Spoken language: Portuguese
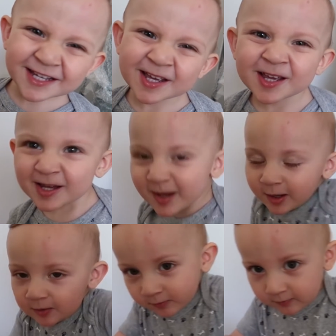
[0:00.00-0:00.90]
Ai,
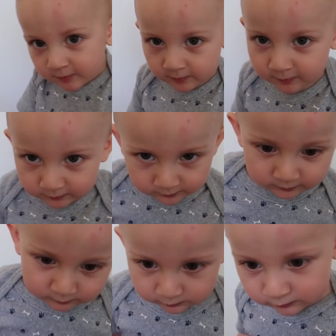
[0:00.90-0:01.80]
seu palhaço.
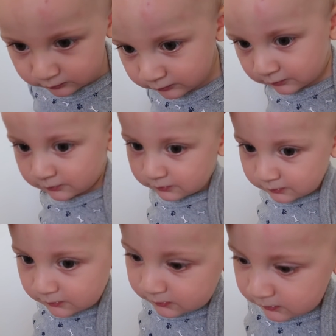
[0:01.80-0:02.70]

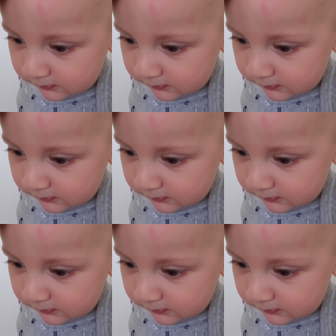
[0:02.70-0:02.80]
olha.